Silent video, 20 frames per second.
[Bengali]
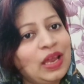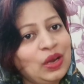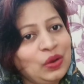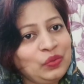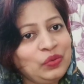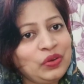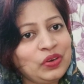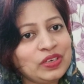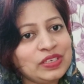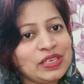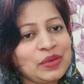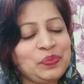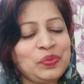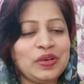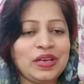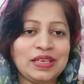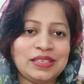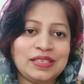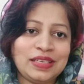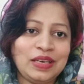হ্যালো ভিউয়ার্স
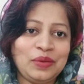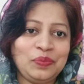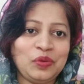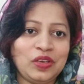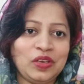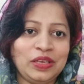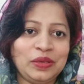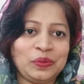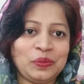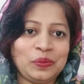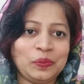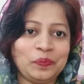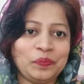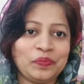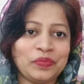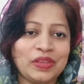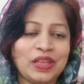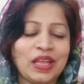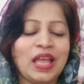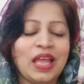আপুর আসসালামু আলাইকুম
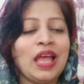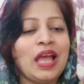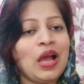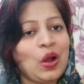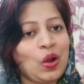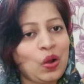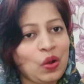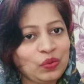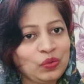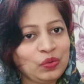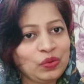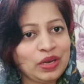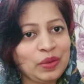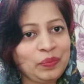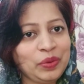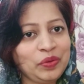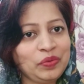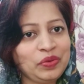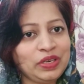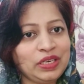
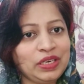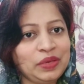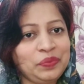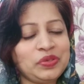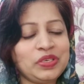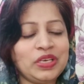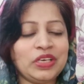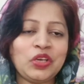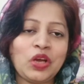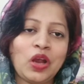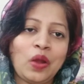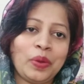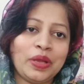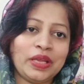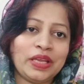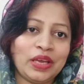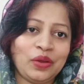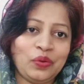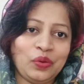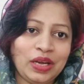অনন্যা বিউটি টিপসে
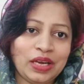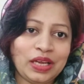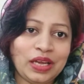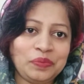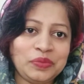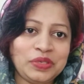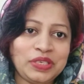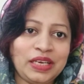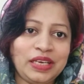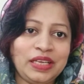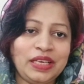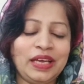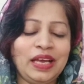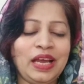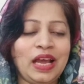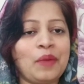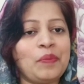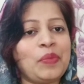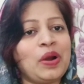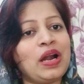সবাইকে ওয়েলকাম
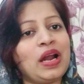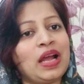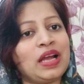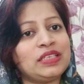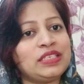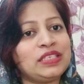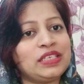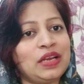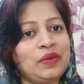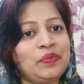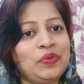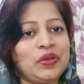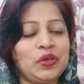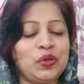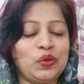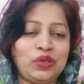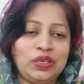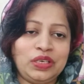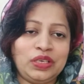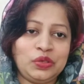জানিয়ে আমার আজকের
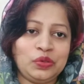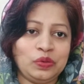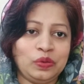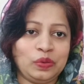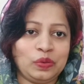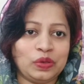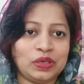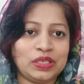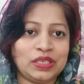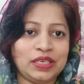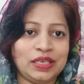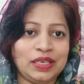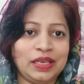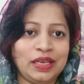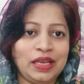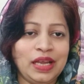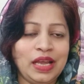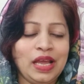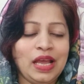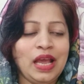ভিডিওটি শুরু করছি
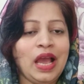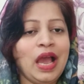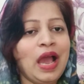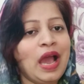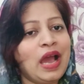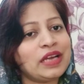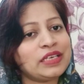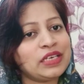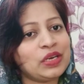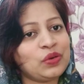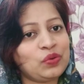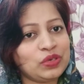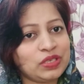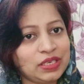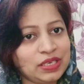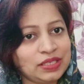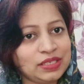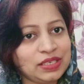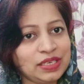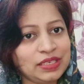আশা
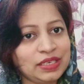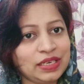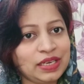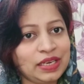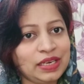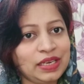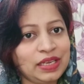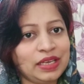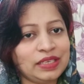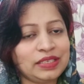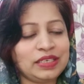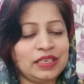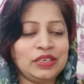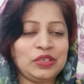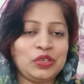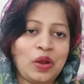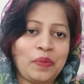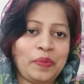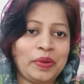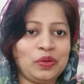করছি যে যেখানে
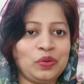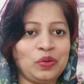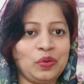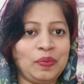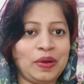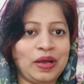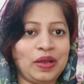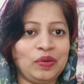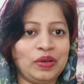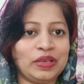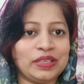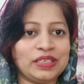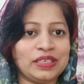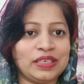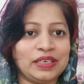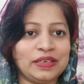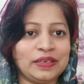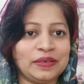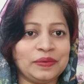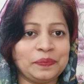আছেন সবাই খুব ভালো
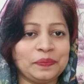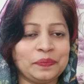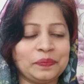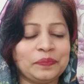আছেন